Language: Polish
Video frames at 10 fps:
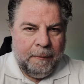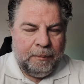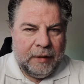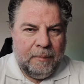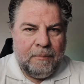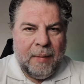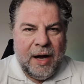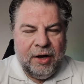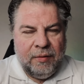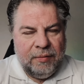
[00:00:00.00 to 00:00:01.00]

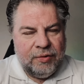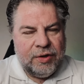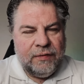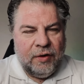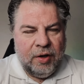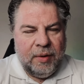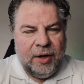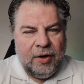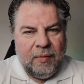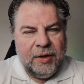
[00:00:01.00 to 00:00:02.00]
mają już swoją
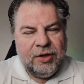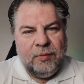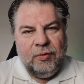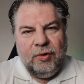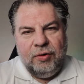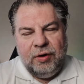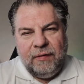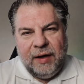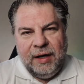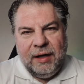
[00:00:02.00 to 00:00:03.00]
renomę, są
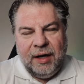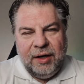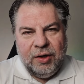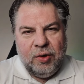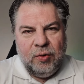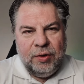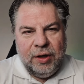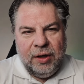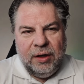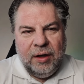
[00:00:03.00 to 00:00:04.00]
ugruntowani na rynku
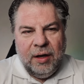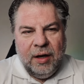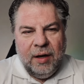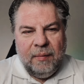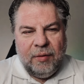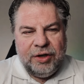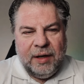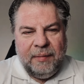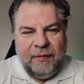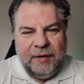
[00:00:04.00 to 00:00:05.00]
i
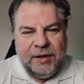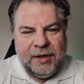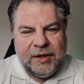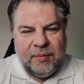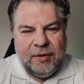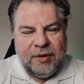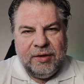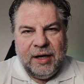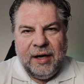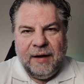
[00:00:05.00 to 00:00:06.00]
można powiedzieć, są to
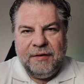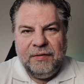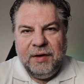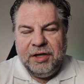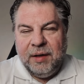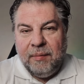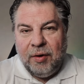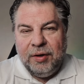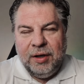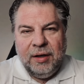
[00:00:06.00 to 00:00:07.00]
tak jak w świecie
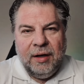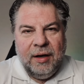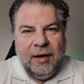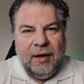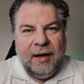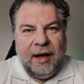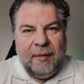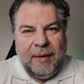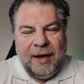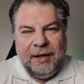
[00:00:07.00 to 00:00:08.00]
mody
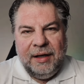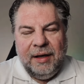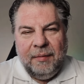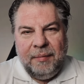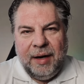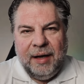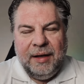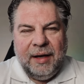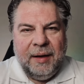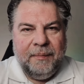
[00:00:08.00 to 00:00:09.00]
Armani,
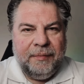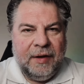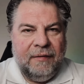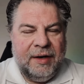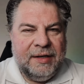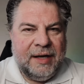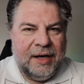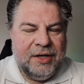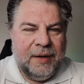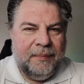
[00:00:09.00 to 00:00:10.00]
Prada,
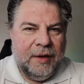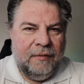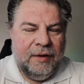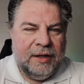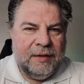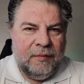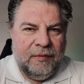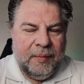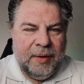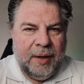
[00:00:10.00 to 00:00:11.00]
Versace. Więc
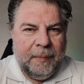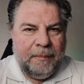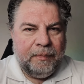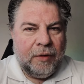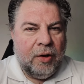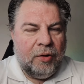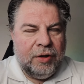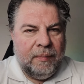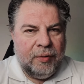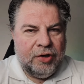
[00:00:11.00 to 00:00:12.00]
mówimy o
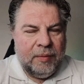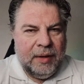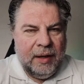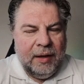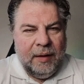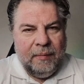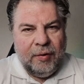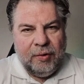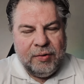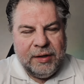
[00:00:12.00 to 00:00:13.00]
tym poziomie
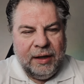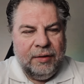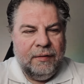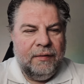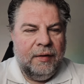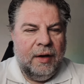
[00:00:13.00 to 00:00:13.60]
producentów.